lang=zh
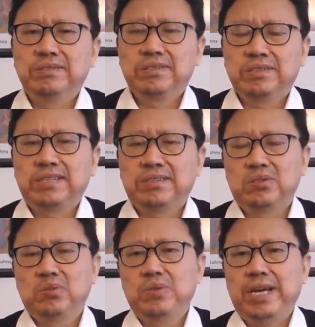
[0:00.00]
实际上是个
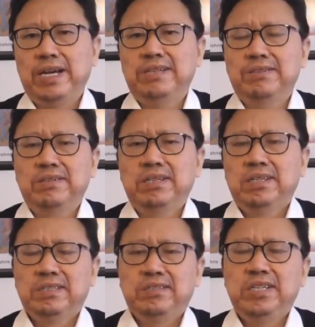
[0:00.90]
中年汉子，
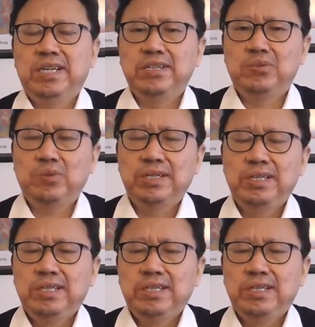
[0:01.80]
身强力壮。